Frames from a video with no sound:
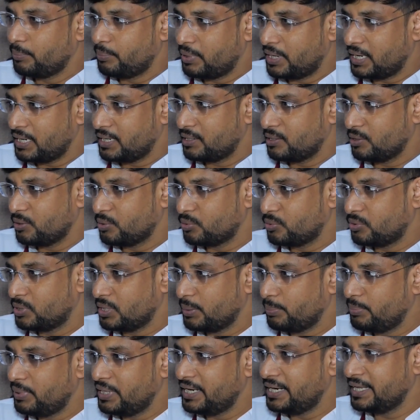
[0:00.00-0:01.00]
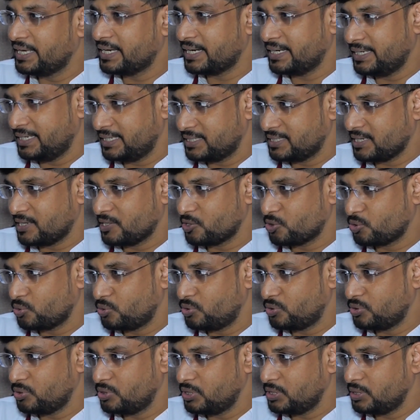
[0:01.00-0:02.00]
బ్రెయిన్లో కూడా బ్లీడింగ్ అయ్యే ఛాన్స్
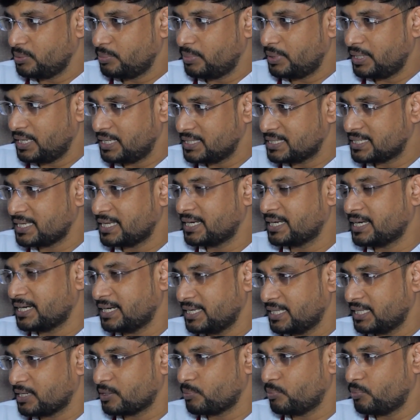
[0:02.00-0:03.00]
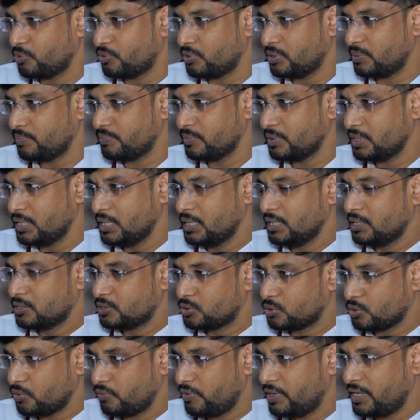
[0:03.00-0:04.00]
ఉంటుంది బ్రెయిన్ సరిగా ఎదకపోవడం
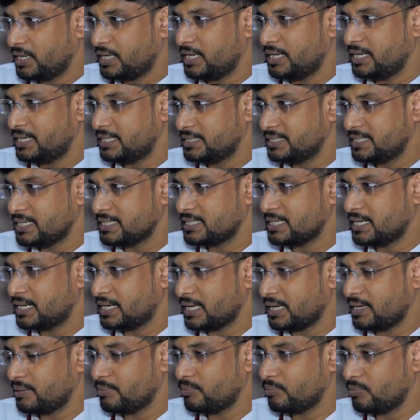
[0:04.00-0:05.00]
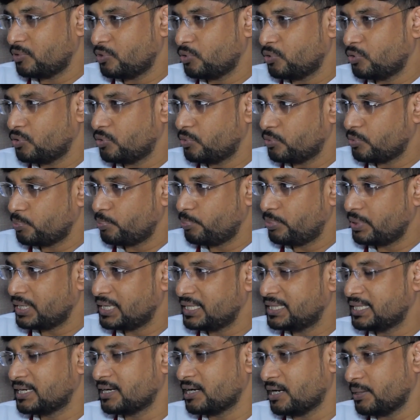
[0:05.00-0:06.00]
సో వెంటిలేట్ చేసే టైంలో
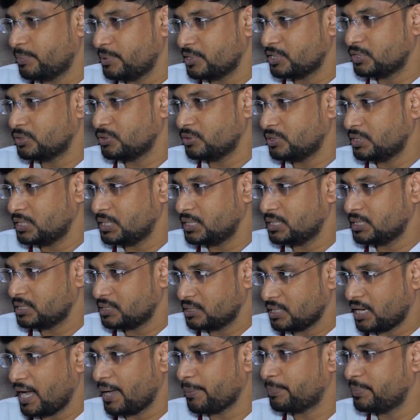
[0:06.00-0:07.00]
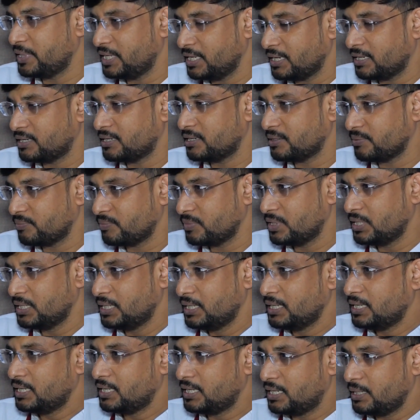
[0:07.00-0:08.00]
బ్రీదింగ్ ఆపేస్తుంది ఆప్నే అంటాం
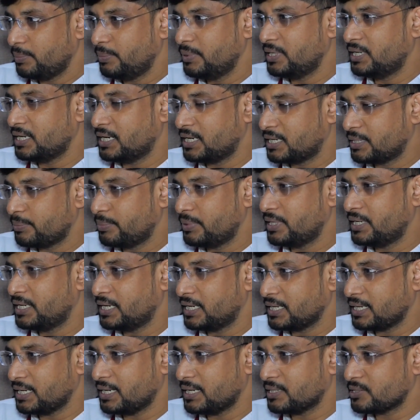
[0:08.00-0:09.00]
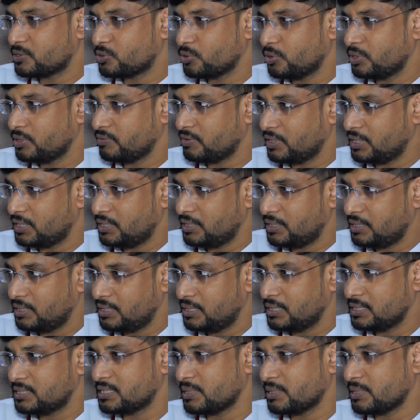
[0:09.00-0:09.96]
రిపీటెడ్ రిపీటెడ్గా సో ఇవన్నీ